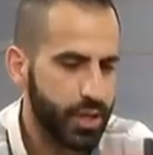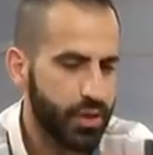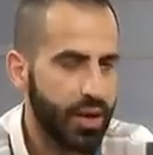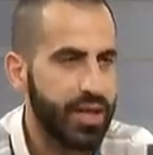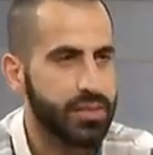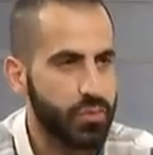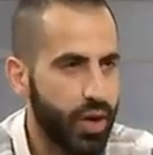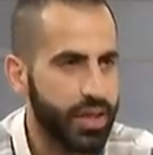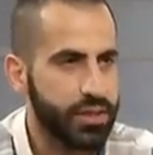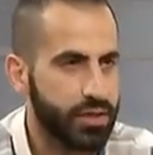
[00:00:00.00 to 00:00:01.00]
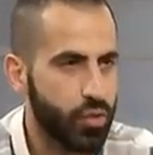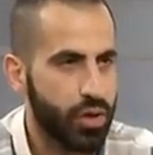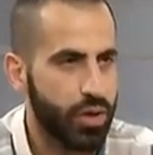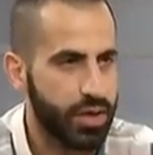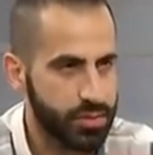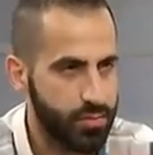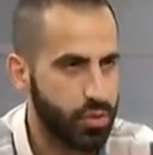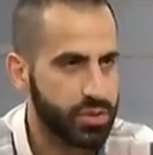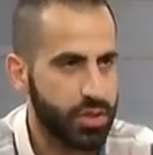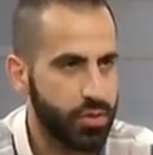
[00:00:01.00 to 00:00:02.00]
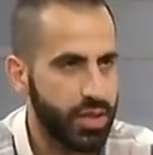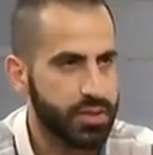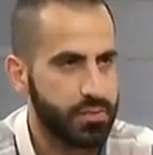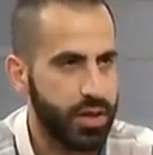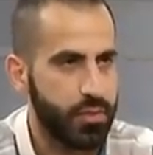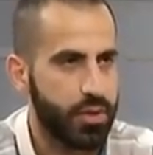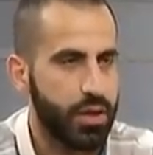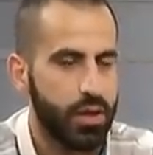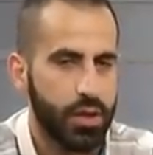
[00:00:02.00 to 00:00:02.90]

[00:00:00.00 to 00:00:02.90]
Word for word: انه لازم الواحد يتطور ولازم اوصل ولازم اعمل